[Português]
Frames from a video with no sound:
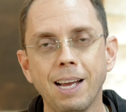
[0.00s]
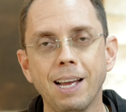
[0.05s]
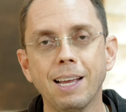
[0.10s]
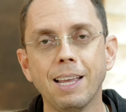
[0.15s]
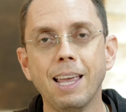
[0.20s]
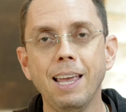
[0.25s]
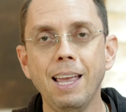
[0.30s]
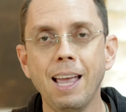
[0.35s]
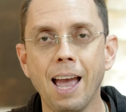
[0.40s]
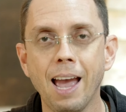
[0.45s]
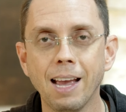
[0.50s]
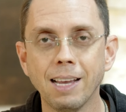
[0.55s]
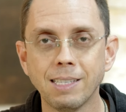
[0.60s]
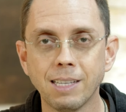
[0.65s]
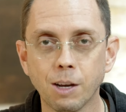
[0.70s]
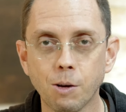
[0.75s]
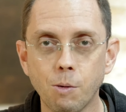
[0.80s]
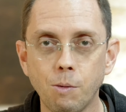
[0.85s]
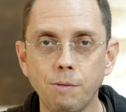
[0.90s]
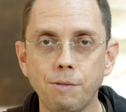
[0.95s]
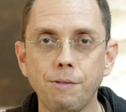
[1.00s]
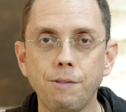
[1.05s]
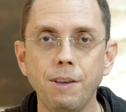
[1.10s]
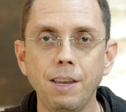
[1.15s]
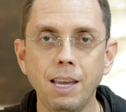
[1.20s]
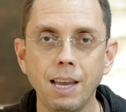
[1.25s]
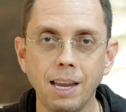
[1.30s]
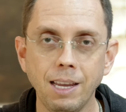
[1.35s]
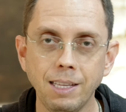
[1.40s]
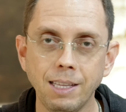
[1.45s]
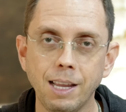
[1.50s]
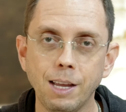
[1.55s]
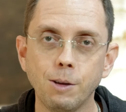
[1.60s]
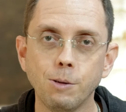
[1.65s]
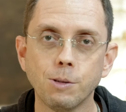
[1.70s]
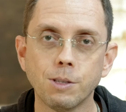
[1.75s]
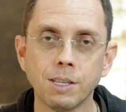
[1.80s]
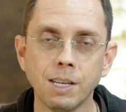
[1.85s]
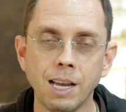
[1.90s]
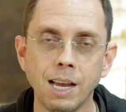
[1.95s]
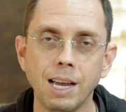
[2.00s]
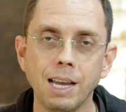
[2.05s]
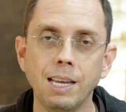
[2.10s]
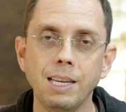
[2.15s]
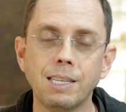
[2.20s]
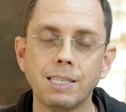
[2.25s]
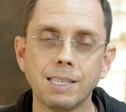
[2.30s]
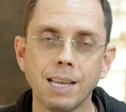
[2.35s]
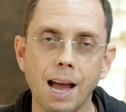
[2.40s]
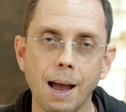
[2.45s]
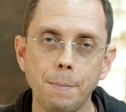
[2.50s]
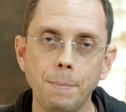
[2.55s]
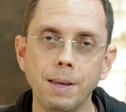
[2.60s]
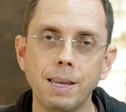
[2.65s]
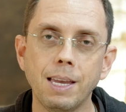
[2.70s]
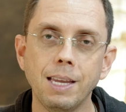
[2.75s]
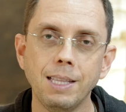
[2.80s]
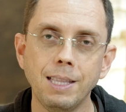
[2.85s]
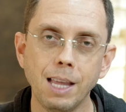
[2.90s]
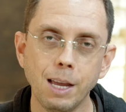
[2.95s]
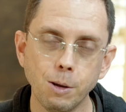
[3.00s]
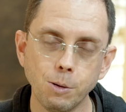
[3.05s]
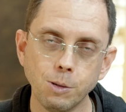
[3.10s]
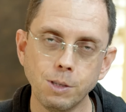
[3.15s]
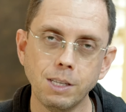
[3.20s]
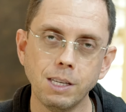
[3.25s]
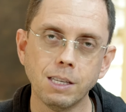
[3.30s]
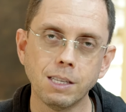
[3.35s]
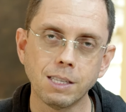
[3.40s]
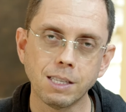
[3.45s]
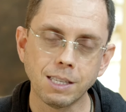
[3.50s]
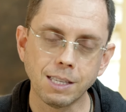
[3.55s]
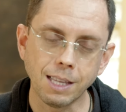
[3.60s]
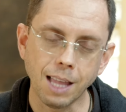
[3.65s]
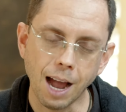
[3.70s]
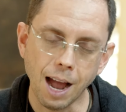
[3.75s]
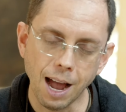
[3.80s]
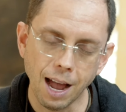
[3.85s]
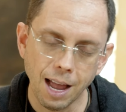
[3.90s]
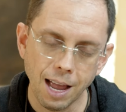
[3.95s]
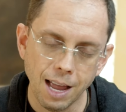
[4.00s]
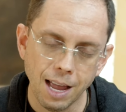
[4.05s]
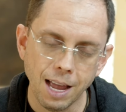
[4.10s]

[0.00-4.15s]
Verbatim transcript: Quem reza confia em Deus e sabe que Deus está